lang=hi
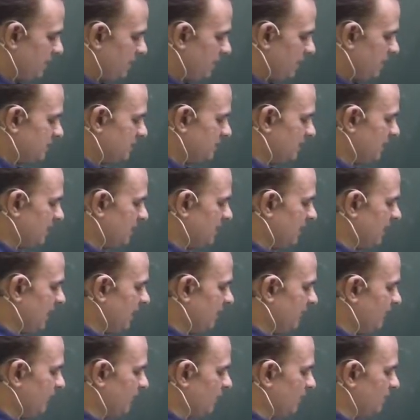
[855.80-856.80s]
इसमें दिया है
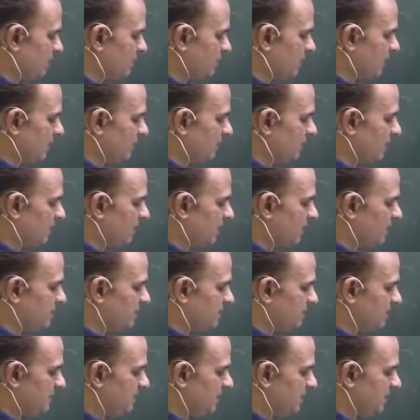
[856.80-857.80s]
फोर्थ टर्म ऑफ अ
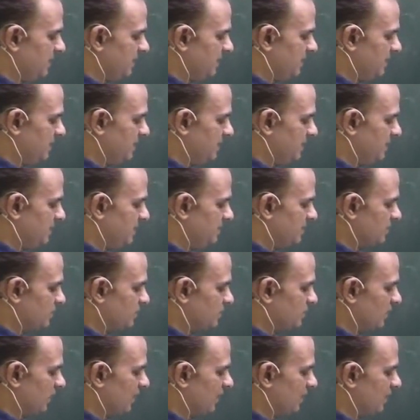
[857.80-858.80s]
जीपी इज
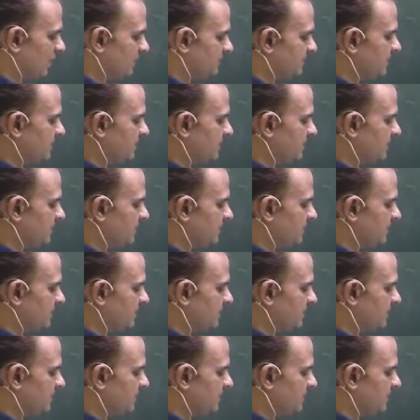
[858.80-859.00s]
स्क्वायर ऑफ